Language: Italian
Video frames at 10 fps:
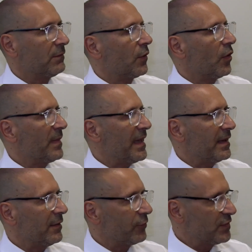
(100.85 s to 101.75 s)

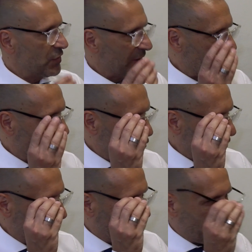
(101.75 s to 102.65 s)
Come funzionari
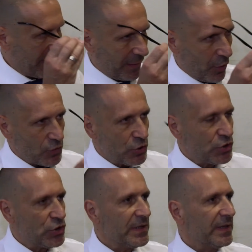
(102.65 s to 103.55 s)

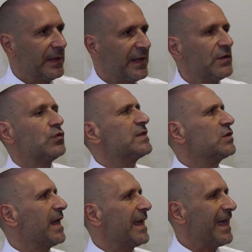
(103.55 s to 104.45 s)
giuridico-pedagogici la
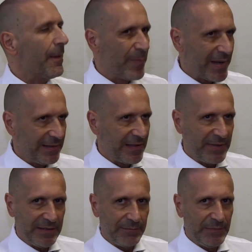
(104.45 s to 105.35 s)
situazione è
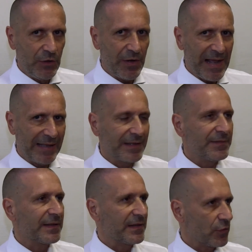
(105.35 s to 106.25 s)
apparentemente migliorata
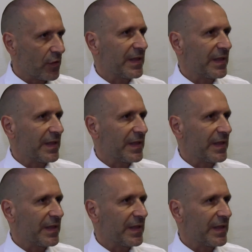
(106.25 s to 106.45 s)
perché sono